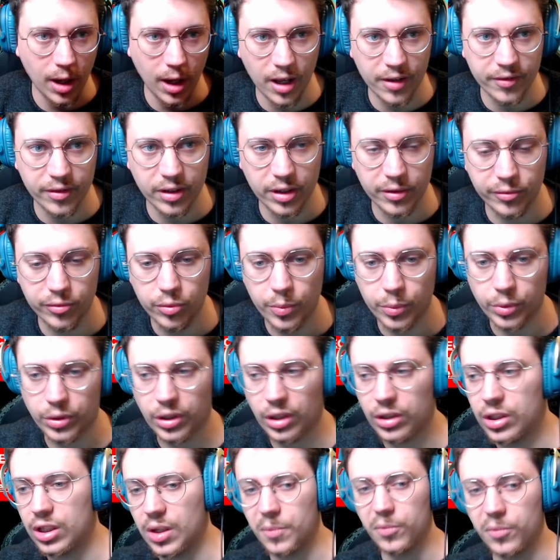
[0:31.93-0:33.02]
avec vous, peut-être
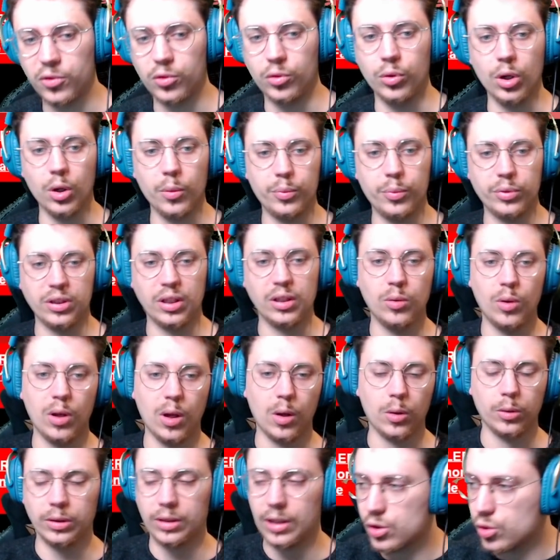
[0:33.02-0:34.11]
des game viewers, peut-être de la
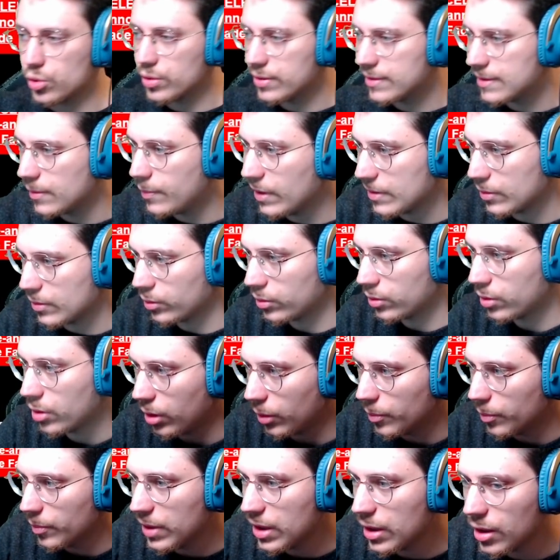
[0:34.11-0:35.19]
ranquette, je ne sais pas encore,
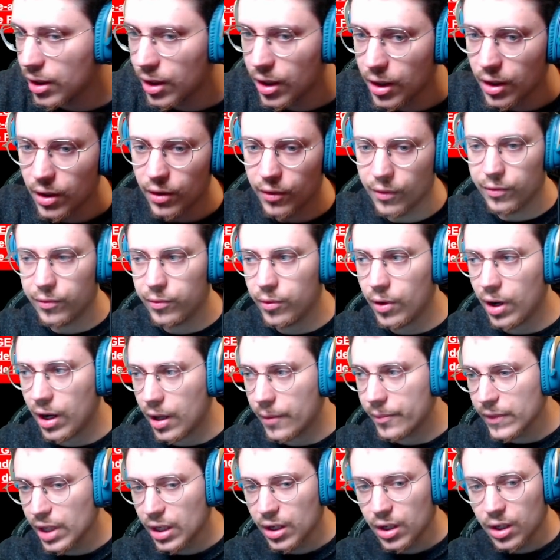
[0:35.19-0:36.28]
mais voilà.
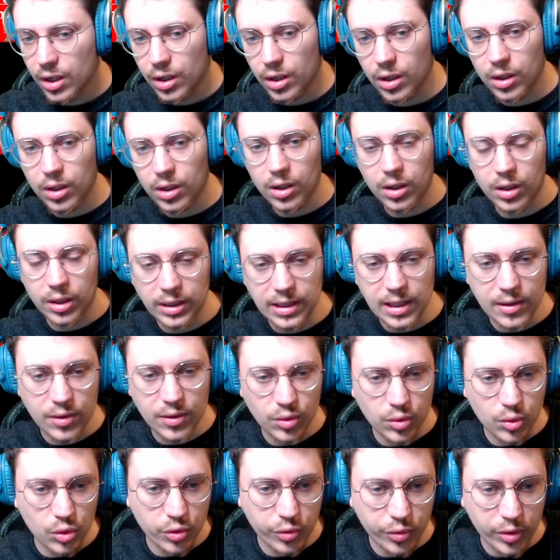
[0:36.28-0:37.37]
Euh, qu'est-ce
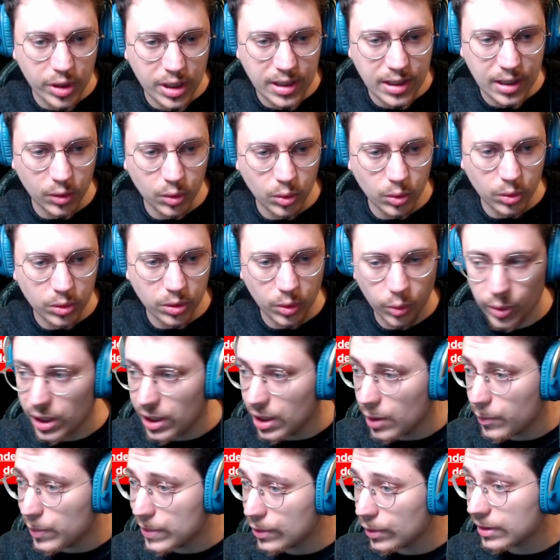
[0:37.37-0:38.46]
que je voulais dire d'autre Oui,
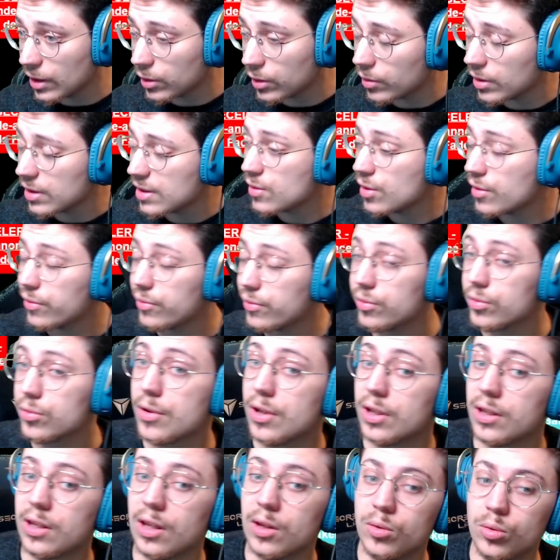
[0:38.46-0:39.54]
épisode 99 du
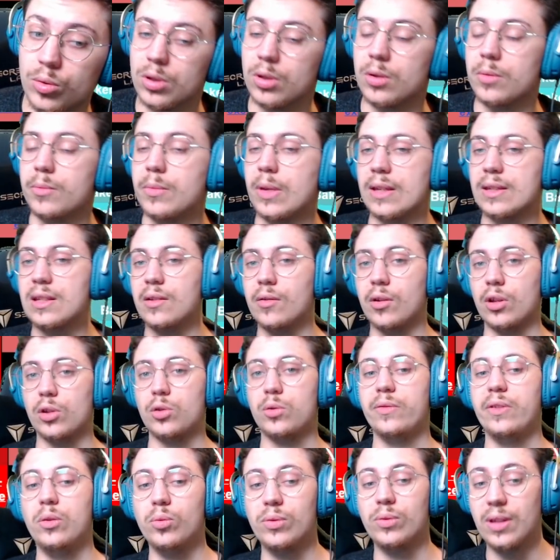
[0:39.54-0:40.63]
Naka News, merci d'avoir
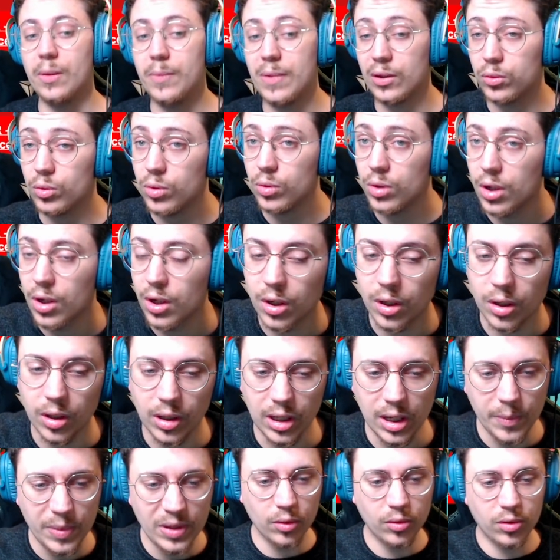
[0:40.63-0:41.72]
suivi tout ça bientôt.
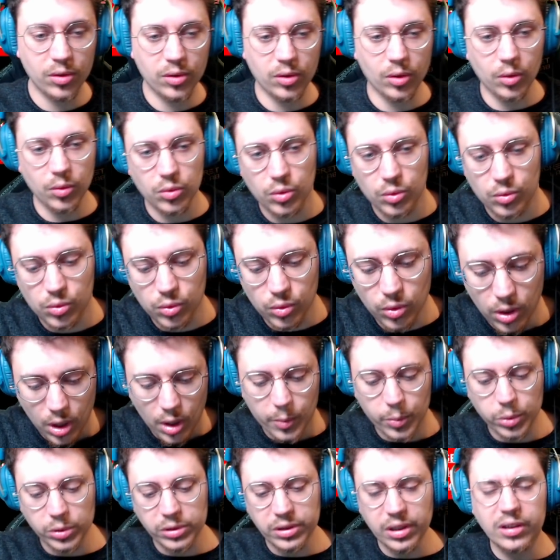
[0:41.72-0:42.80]
L'épisode 100, du coup,
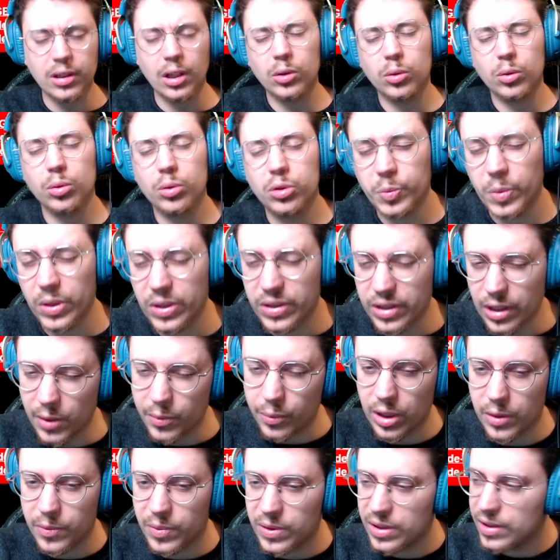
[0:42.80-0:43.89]
peut-être un truc spécial pour
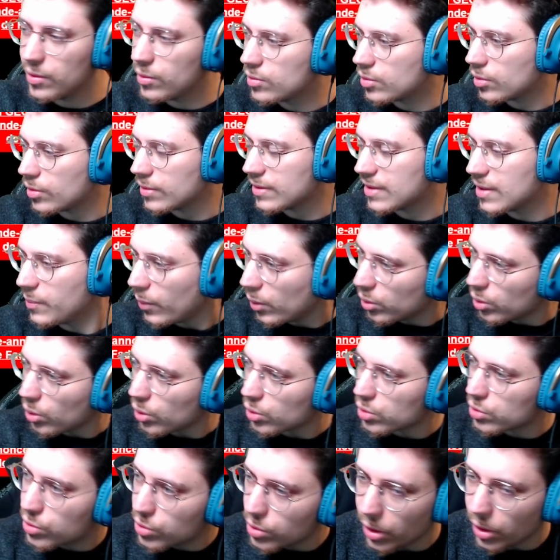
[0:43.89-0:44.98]
l'épisode 100, c'est pas encore
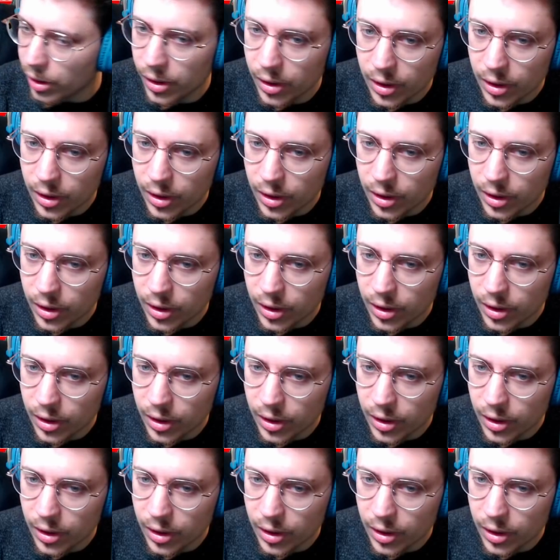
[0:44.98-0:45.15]
sûr,